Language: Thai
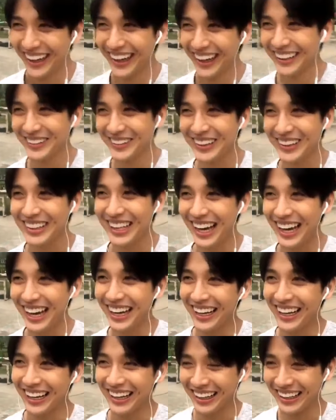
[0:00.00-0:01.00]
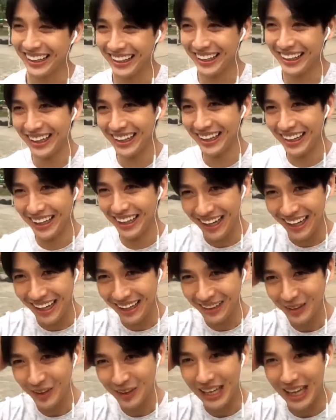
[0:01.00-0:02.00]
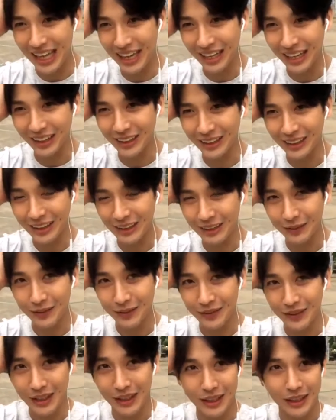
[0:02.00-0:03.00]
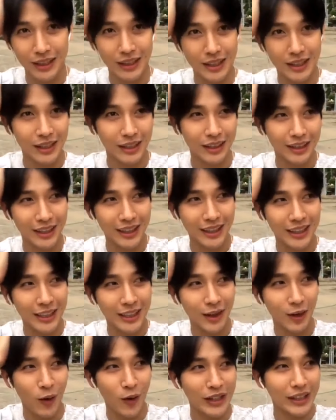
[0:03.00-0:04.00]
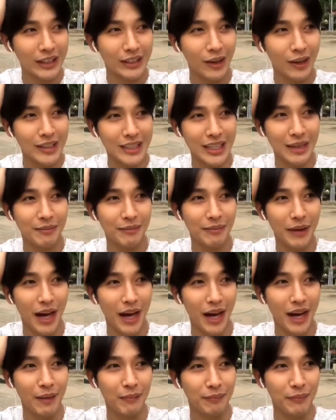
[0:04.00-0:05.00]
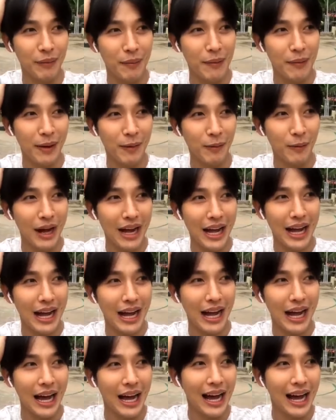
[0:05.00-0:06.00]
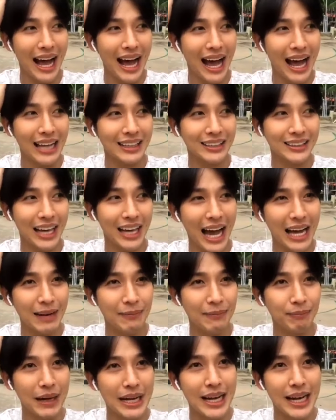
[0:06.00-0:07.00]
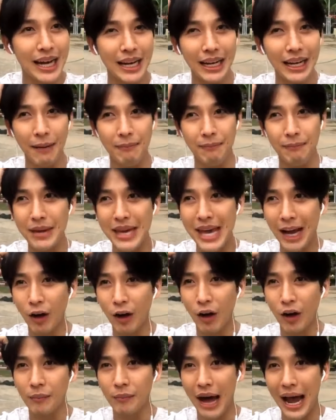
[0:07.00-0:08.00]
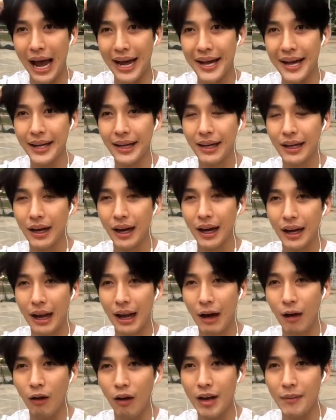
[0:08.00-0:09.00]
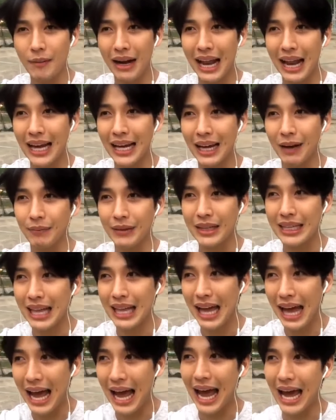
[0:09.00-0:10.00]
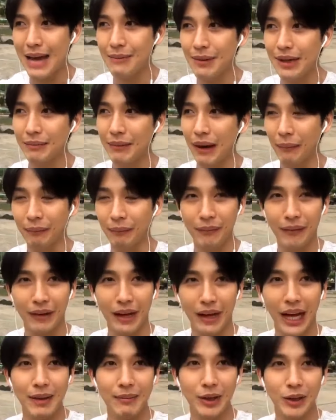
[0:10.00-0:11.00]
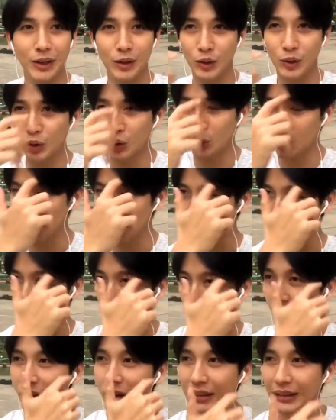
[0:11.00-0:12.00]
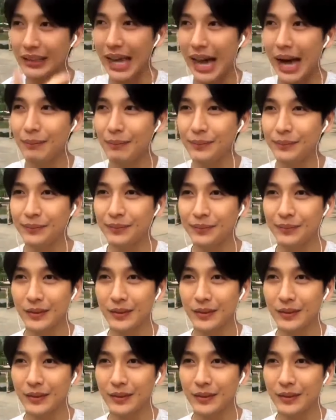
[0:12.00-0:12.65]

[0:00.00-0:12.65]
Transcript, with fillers: ก็อส่วนใหญ่เออส่วนใหญ่แบบว่าคือคนก็จะเอ่อประมาณว่าอาชา์ตไปเลิกกับเมียก่อนไหมแล้วค่อยมารักกับนิลาให้มันแบบให้มันถูกต้องตาม